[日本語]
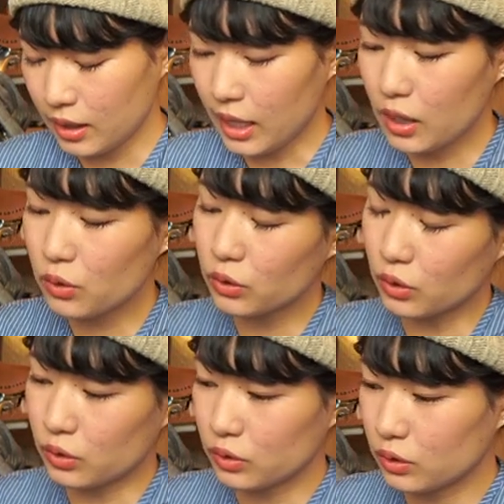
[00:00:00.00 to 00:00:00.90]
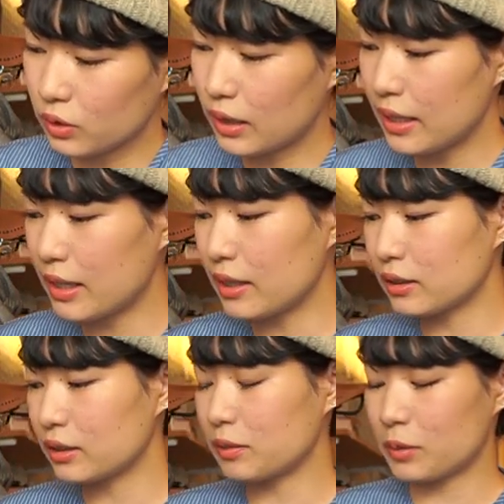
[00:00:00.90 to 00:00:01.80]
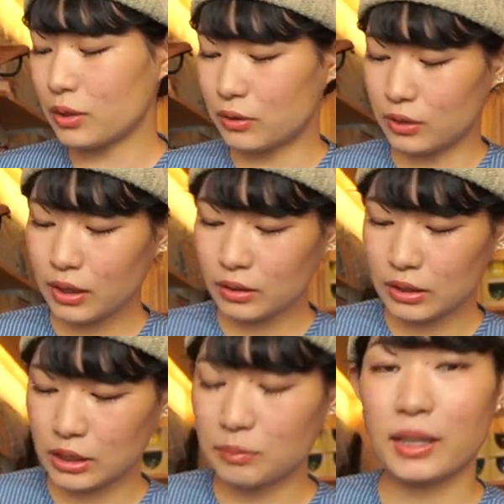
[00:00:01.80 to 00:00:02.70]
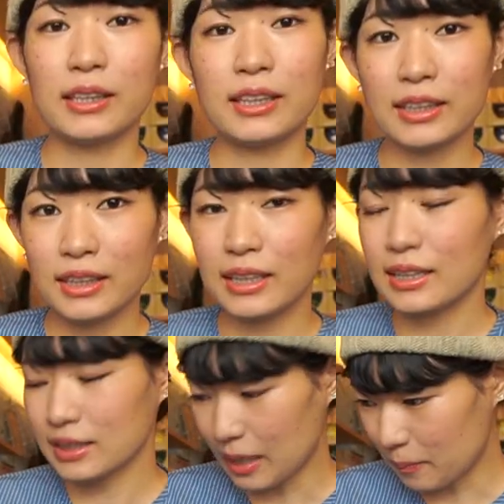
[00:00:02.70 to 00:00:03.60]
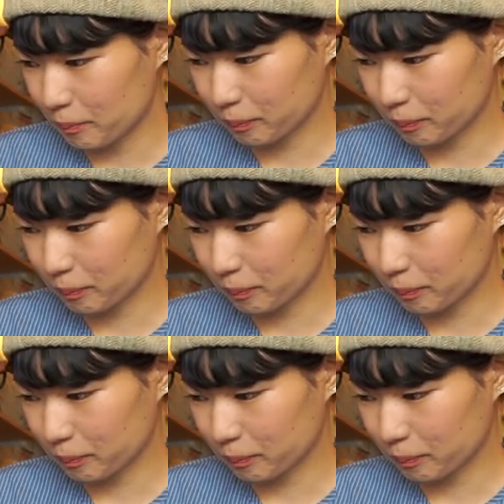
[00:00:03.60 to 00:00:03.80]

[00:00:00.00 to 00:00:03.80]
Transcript: 青のトライアングル模様が一番人気でした。